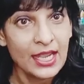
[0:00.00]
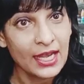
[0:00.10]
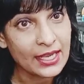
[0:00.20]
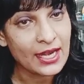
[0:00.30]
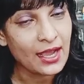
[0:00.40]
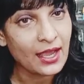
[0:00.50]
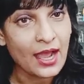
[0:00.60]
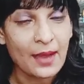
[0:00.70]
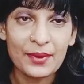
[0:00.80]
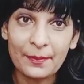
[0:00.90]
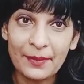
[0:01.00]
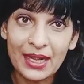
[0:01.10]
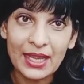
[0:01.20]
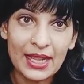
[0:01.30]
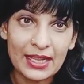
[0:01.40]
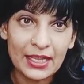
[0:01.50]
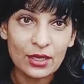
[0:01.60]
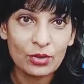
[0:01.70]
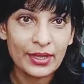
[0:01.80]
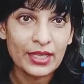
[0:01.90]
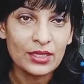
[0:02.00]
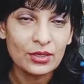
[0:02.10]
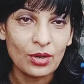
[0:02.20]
लेकिन अगर आप रबड़ लगा के करोगे